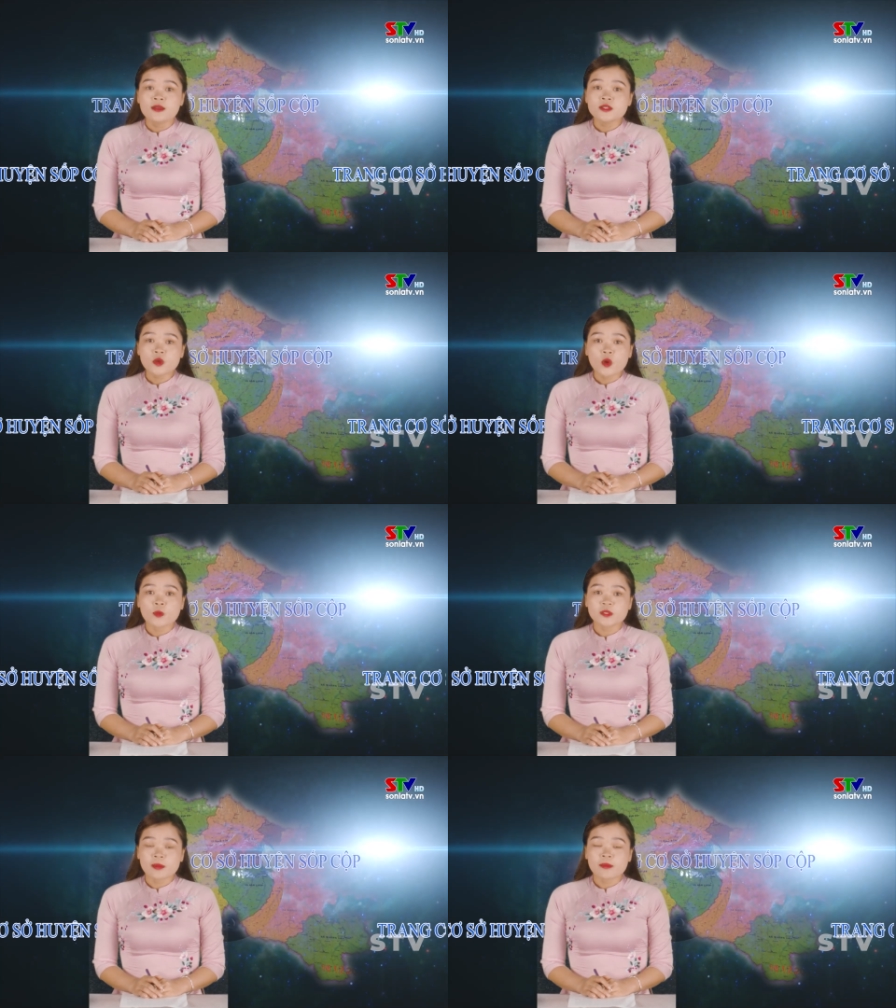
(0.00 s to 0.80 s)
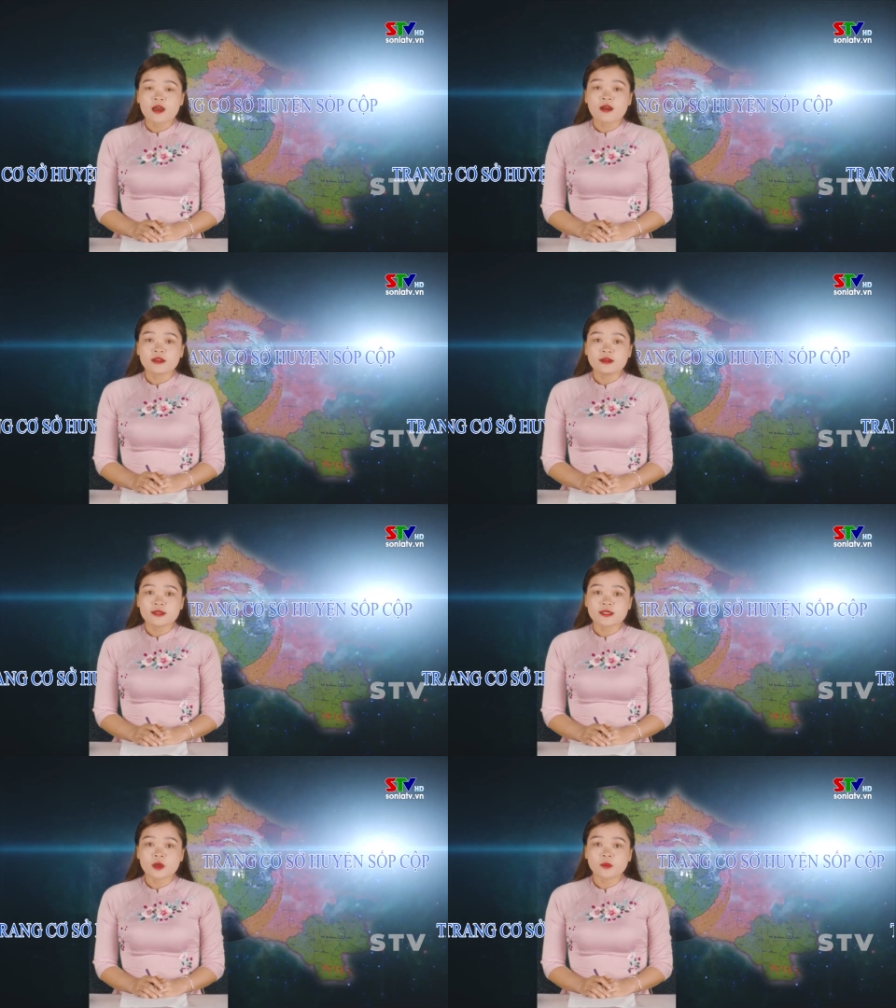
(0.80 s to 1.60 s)
Sóc Cộp chăm lo
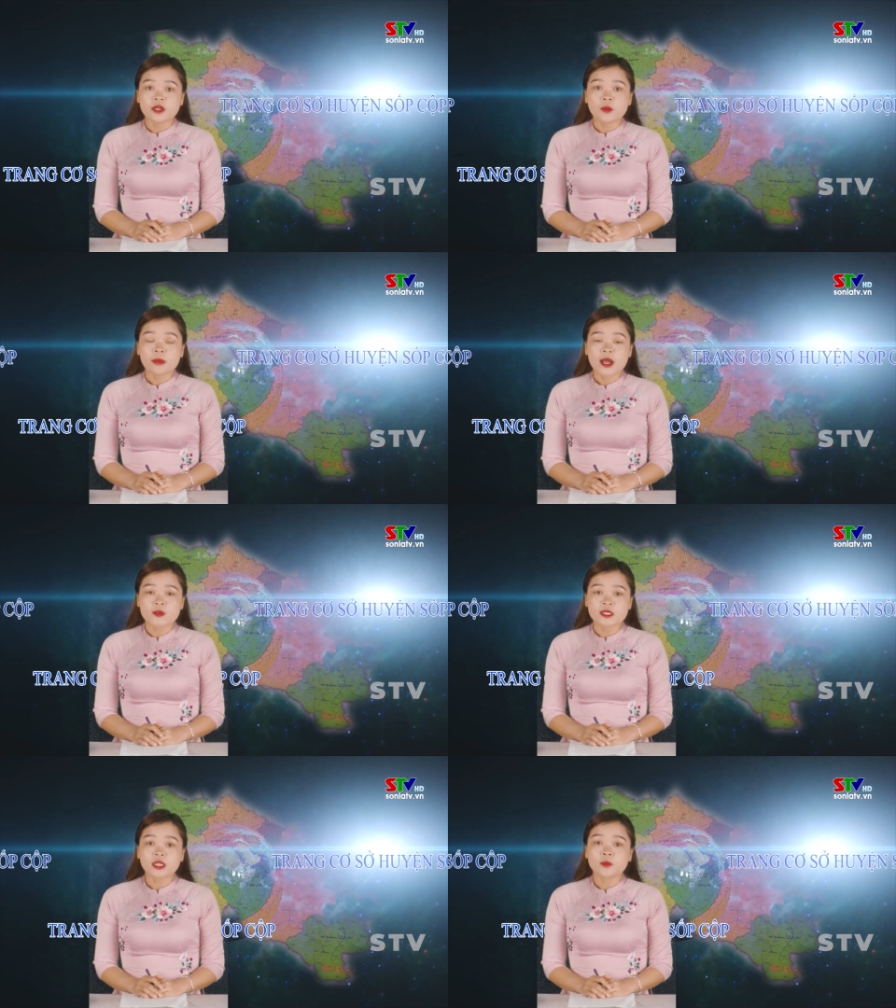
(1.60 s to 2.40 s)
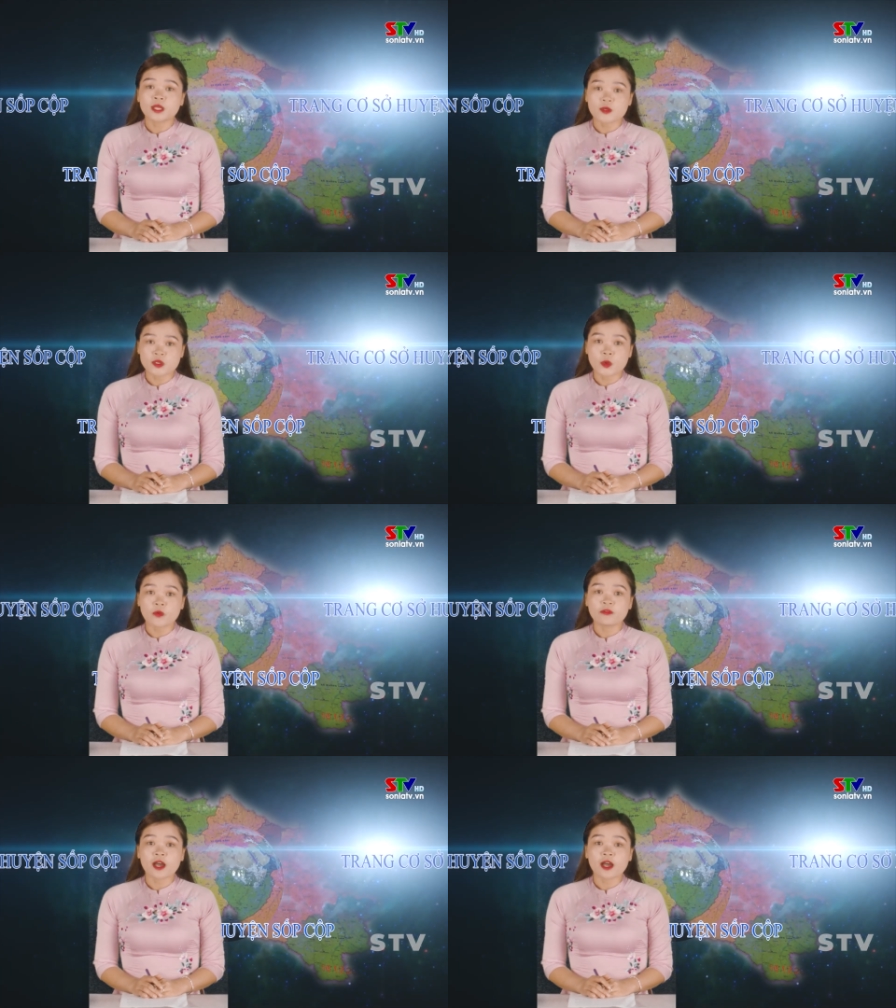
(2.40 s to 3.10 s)
đời sống đồng bào dân tộc thiểu số